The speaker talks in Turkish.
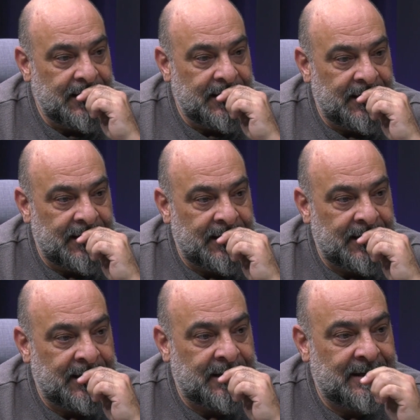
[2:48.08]

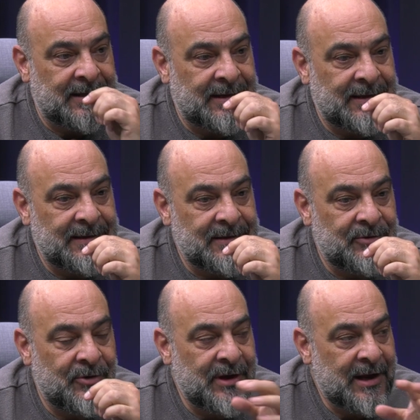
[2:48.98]
e,
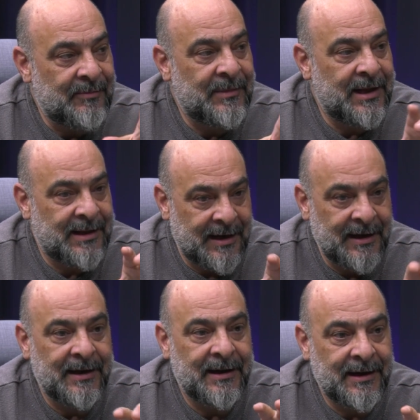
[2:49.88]
dönemde
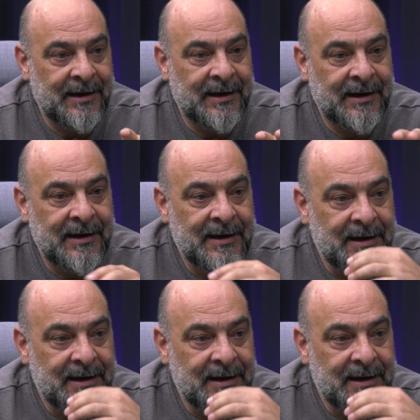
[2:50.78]
de e,